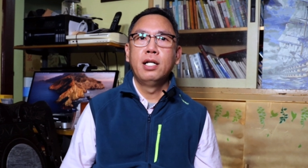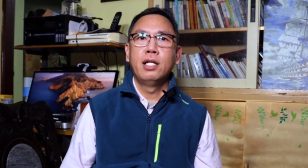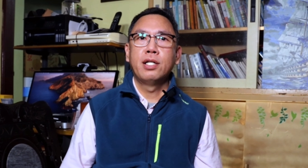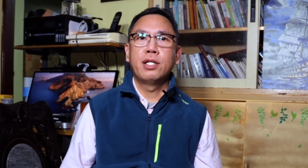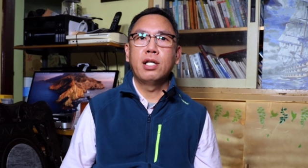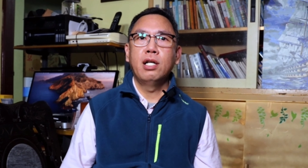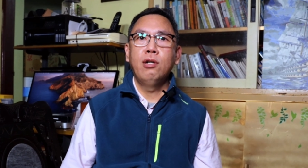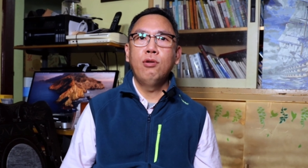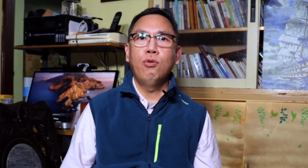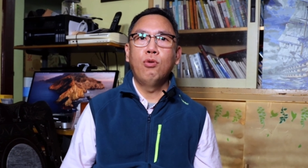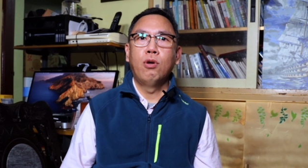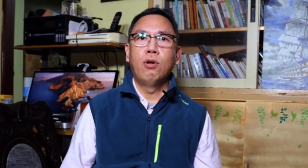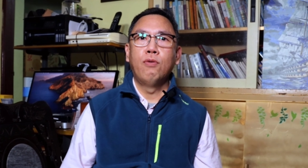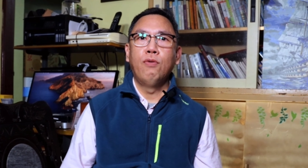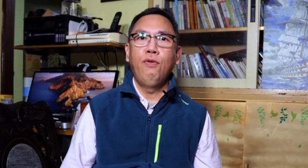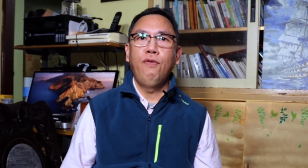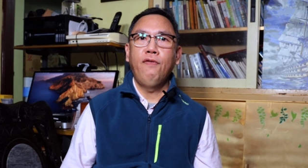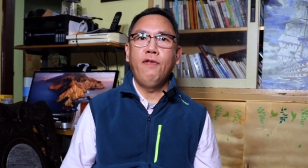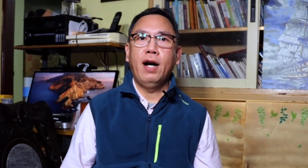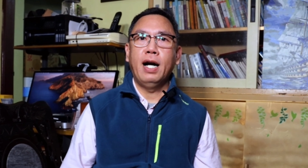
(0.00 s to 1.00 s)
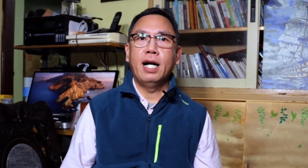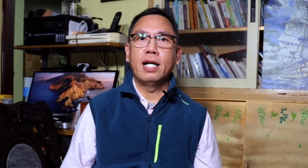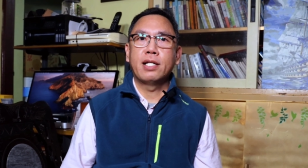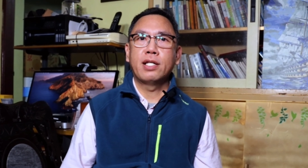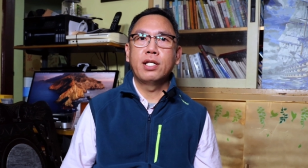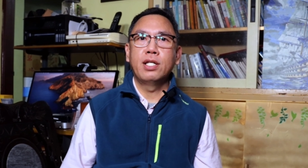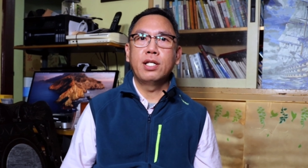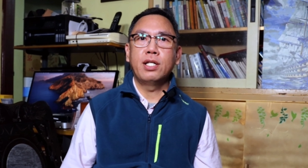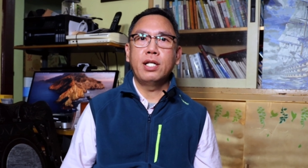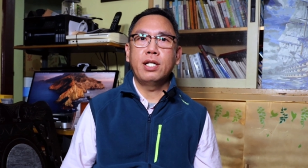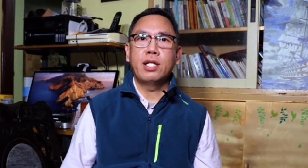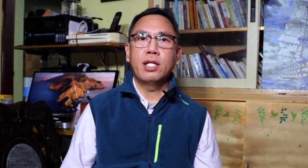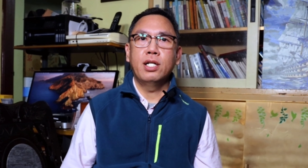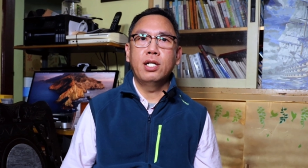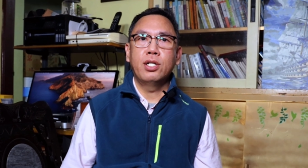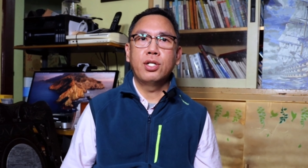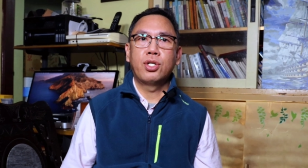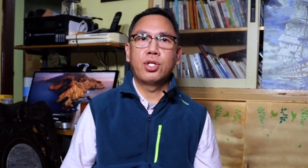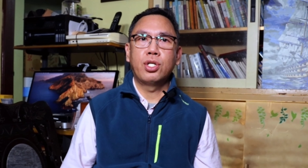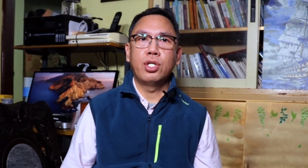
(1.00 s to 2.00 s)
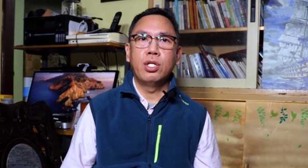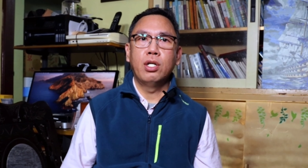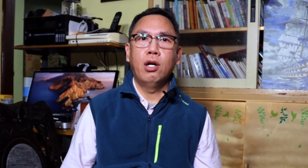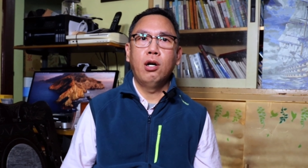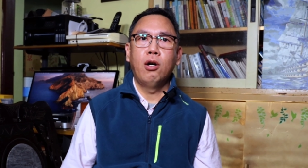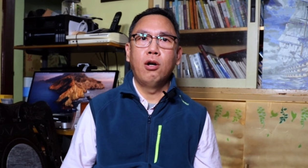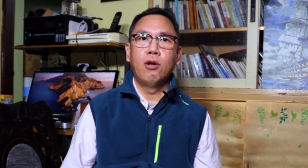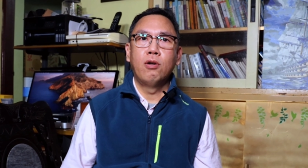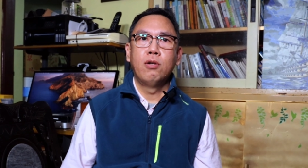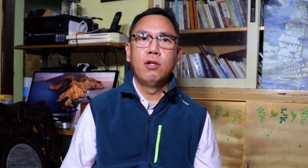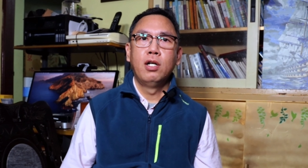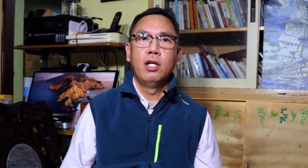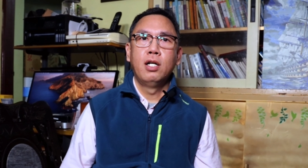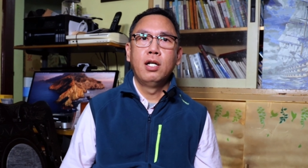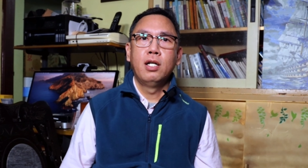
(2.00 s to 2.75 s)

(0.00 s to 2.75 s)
生活无法自理的时候，